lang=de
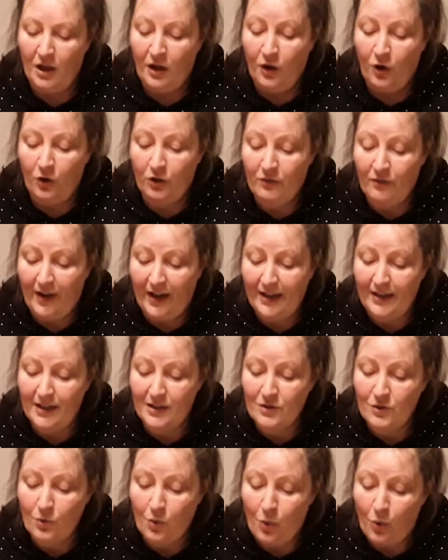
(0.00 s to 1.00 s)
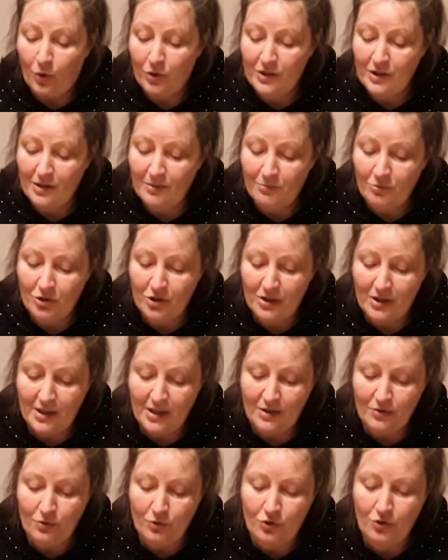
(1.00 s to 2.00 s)
Und weil das Rote im Schnee
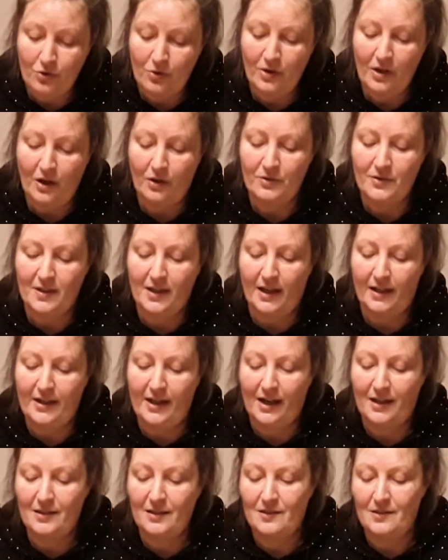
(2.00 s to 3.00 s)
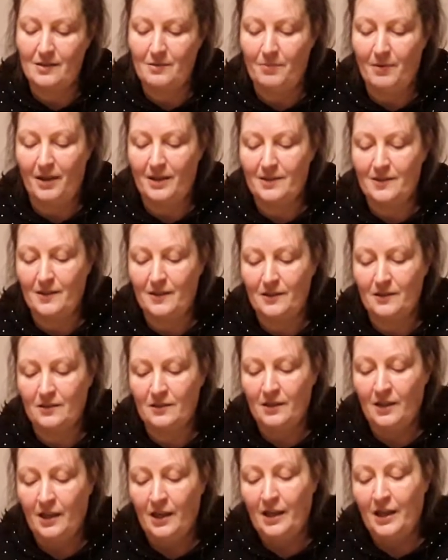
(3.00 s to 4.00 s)
so schön aussah, dachte sie bei sich,
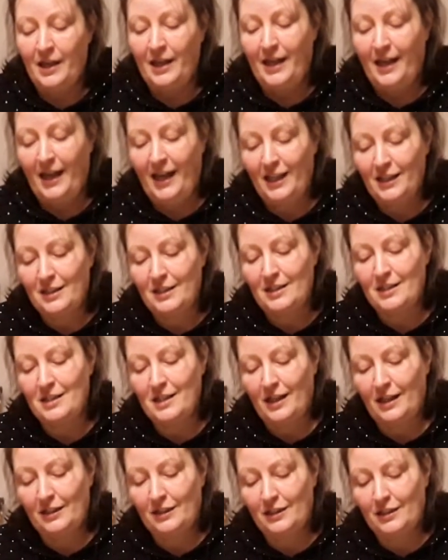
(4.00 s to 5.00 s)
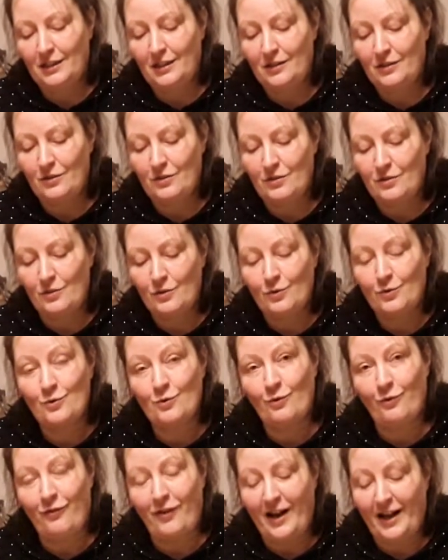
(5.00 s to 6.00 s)
hätte ich ein Kind
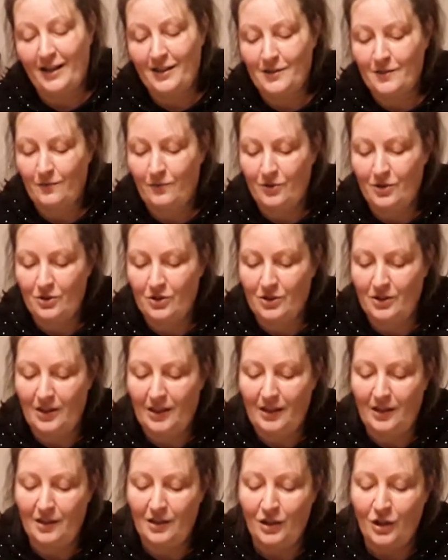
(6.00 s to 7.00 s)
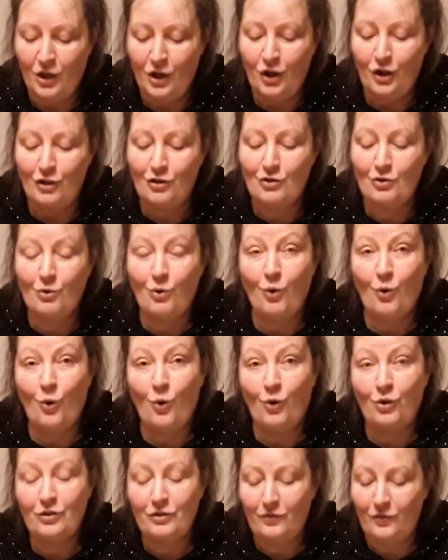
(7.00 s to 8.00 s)
so weiß wie Schnee, so
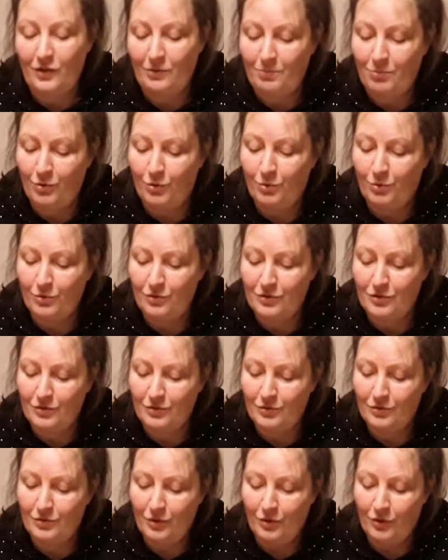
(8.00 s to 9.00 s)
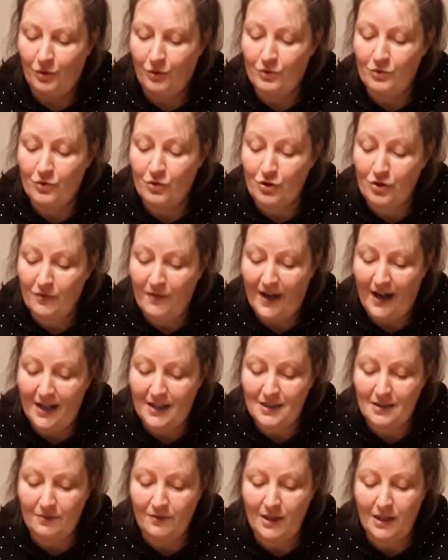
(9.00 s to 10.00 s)
rot wie Blut und so
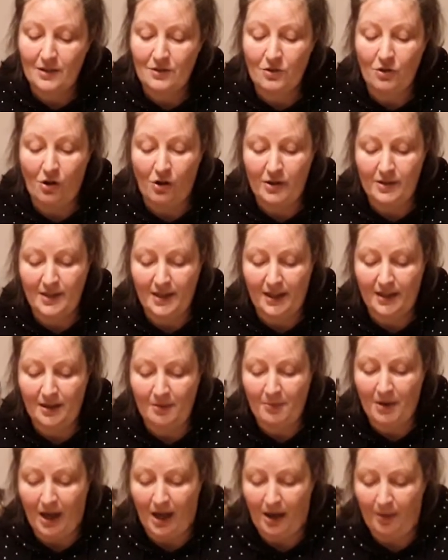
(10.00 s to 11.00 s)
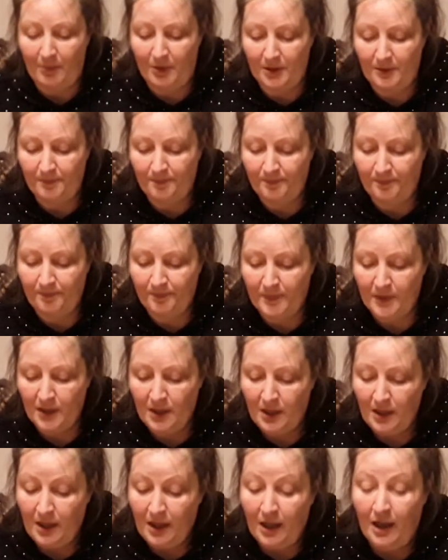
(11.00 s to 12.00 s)
schwarz wie das Holz an dem Rahmen.
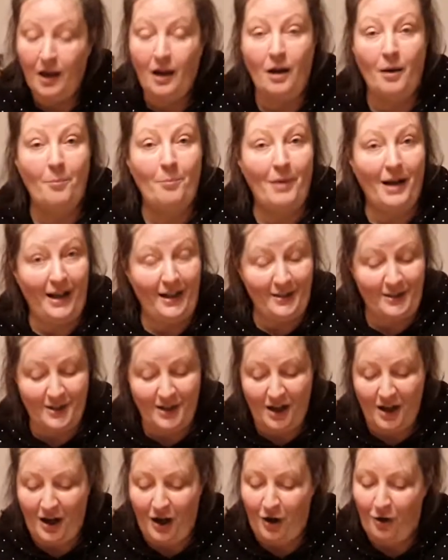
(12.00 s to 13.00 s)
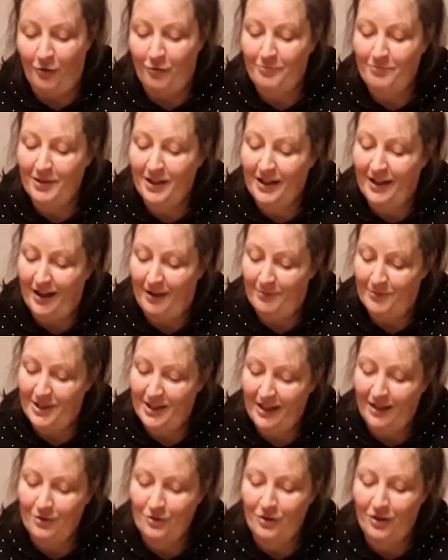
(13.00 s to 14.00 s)
Bald darauf bekam sie
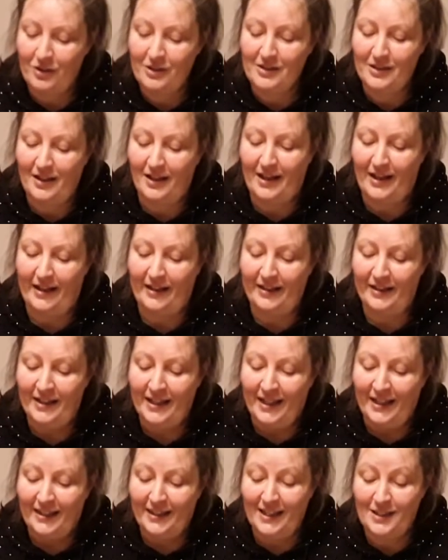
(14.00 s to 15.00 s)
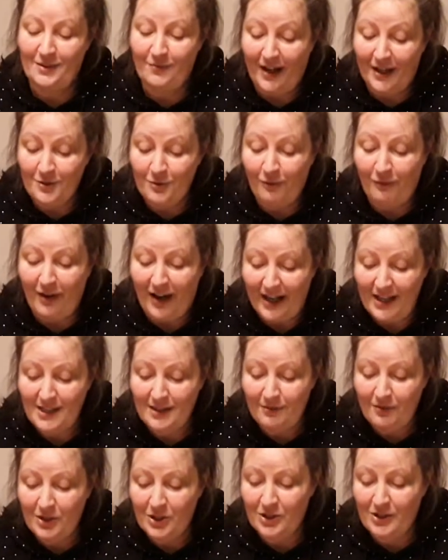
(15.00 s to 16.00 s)
ein Töchterlein, das war so
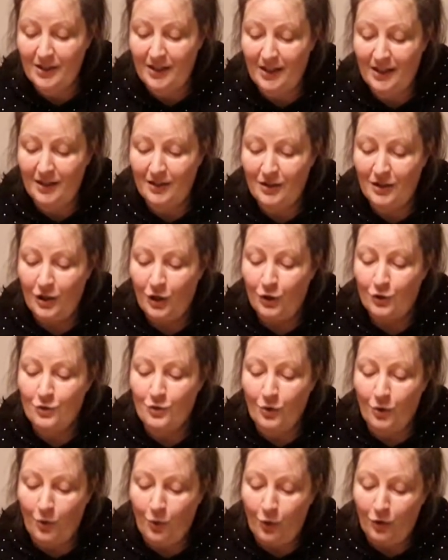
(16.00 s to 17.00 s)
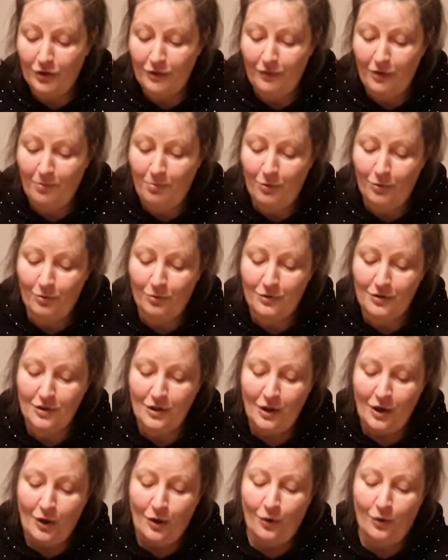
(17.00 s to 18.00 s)
weiß wie Schnee, so rot wie Blut
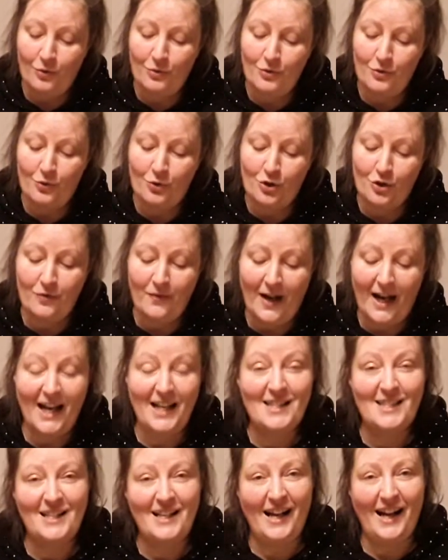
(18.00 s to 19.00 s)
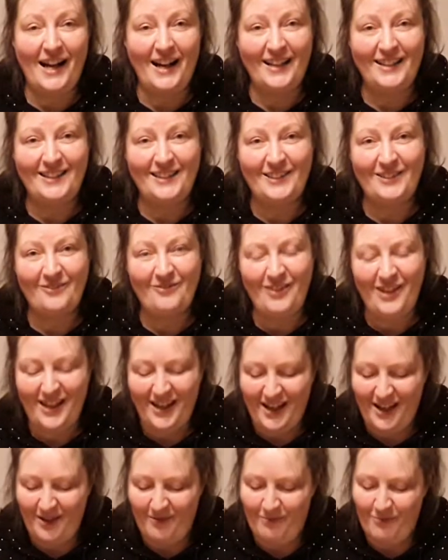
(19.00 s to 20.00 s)
und so schwarzhaarig wie
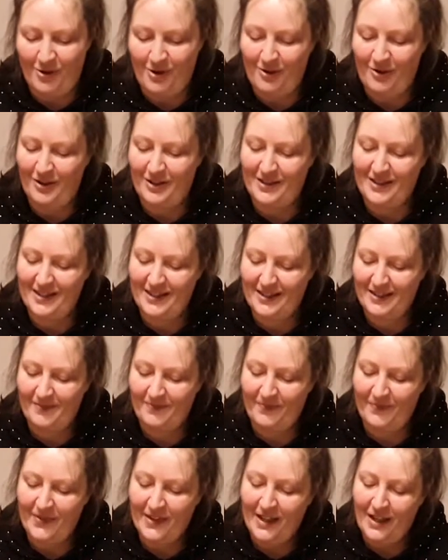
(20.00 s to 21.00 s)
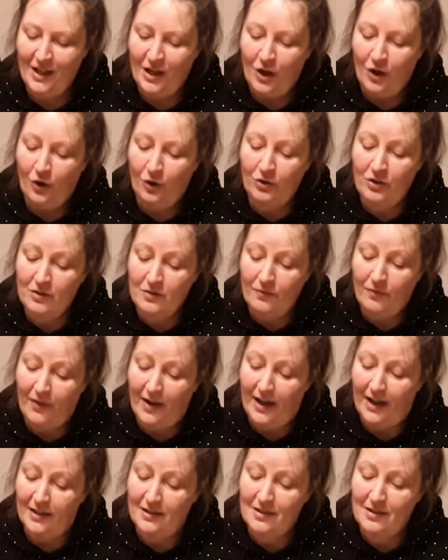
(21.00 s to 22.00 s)
Ebenholz und
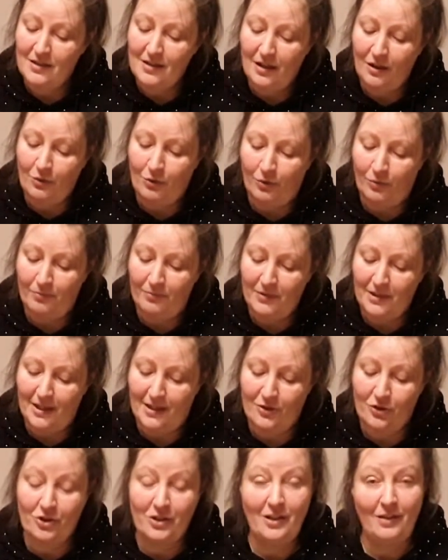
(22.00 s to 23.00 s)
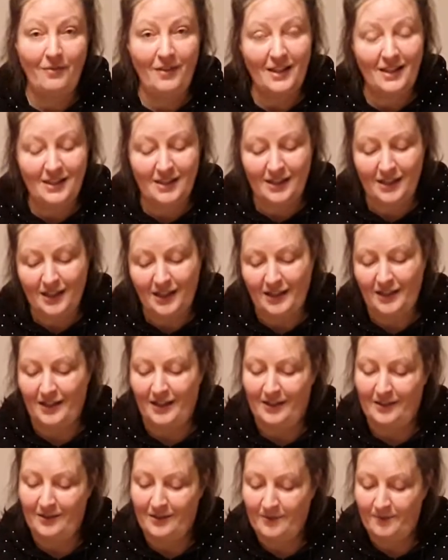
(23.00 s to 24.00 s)
ward darum das Schneewittchen
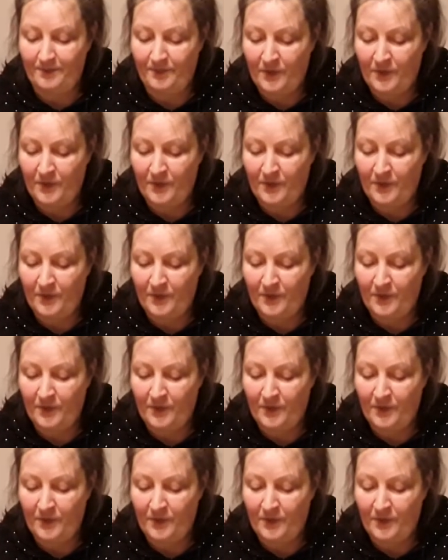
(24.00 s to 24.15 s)
genannt.